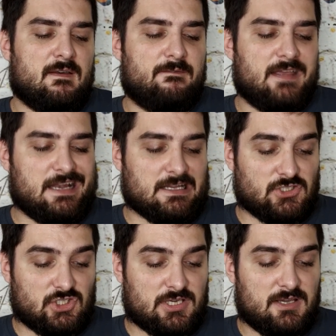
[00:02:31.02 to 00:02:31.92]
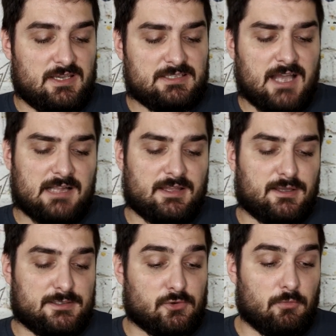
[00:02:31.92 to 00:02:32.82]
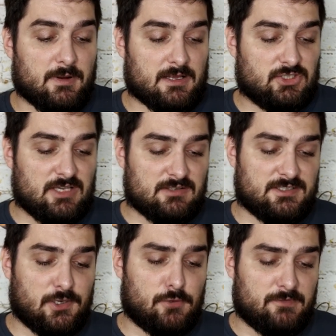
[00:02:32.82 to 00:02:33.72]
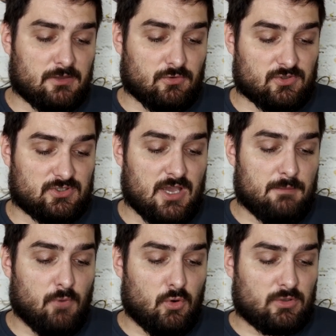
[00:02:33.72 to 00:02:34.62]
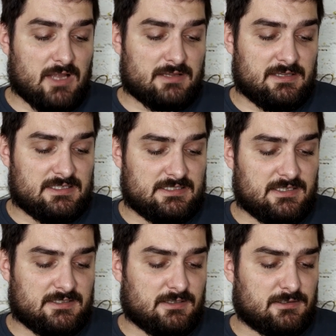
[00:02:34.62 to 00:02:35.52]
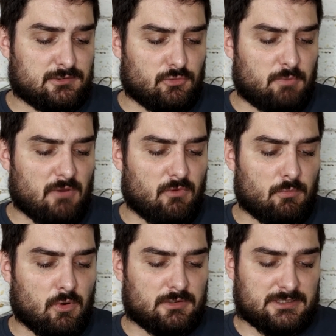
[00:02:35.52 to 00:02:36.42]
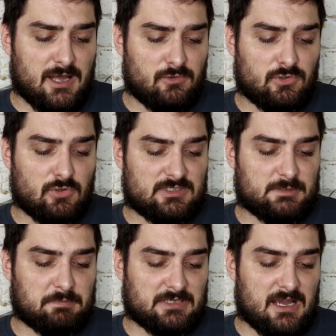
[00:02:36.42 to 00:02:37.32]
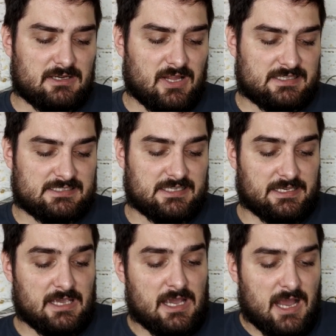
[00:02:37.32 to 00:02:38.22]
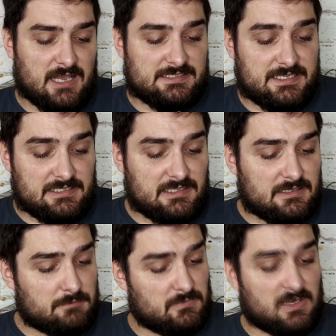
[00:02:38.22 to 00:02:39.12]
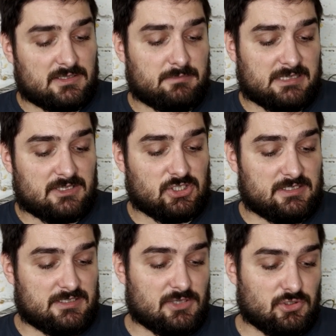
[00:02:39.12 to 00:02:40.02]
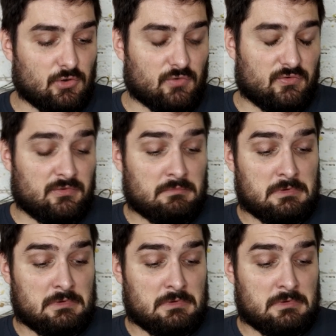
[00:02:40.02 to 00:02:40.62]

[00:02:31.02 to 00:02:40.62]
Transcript: Виллендж – идеальная группа. Челси и Ювентус могут отнестись к групповому раунду с прохладцей, а с «Зенитом» надо брать 6 очков.